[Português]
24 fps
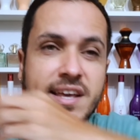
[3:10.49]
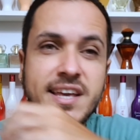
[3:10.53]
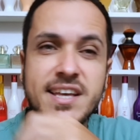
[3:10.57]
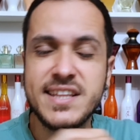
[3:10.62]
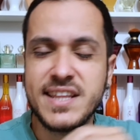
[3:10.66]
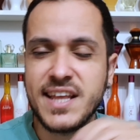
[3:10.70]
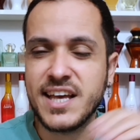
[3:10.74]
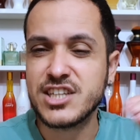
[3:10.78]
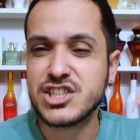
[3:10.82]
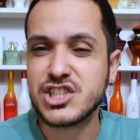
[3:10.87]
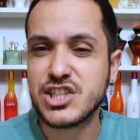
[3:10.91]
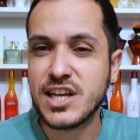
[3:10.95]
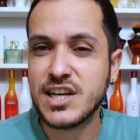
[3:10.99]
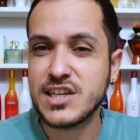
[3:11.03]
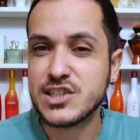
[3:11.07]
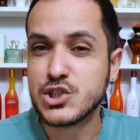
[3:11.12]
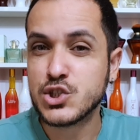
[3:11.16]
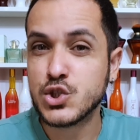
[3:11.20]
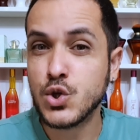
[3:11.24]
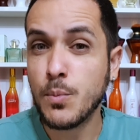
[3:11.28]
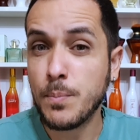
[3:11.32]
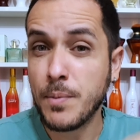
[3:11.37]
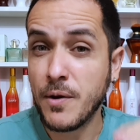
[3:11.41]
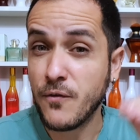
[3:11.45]
que deixa ele
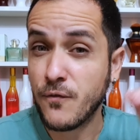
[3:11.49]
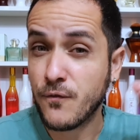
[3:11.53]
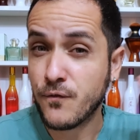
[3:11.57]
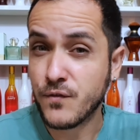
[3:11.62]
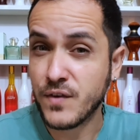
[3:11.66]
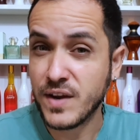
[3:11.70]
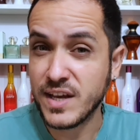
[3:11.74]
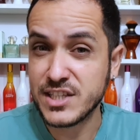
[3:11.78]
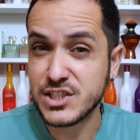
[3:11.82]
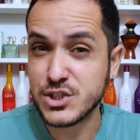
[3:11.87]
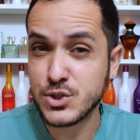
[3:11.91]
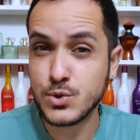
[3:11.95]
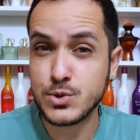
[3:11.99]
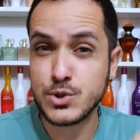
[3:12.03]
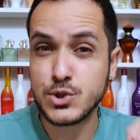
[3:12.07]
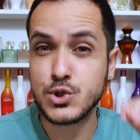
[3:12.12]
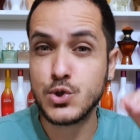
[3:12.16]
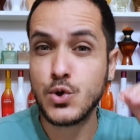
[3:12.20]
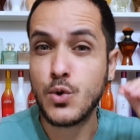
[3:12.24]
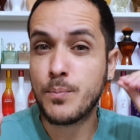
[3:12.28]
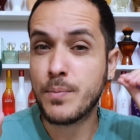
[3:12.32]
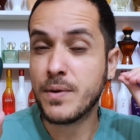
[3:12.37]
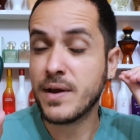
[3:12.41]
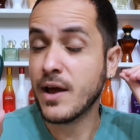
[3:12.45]
super fresco,
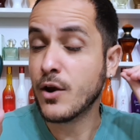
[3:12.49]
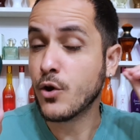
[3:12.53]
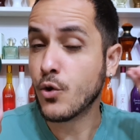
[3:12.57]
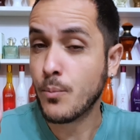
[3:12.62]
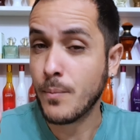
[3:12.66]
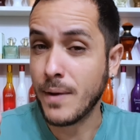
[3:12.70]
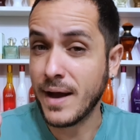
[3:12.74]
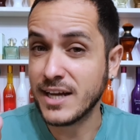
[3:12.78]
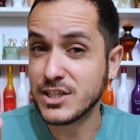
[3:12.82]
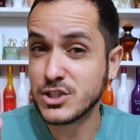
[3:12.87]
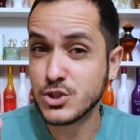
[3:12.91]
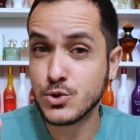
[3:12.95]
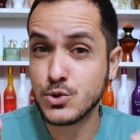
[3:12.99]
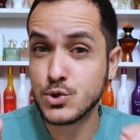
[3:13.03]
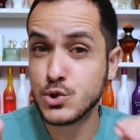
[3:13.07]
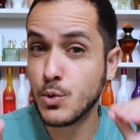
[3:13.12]
super aromático,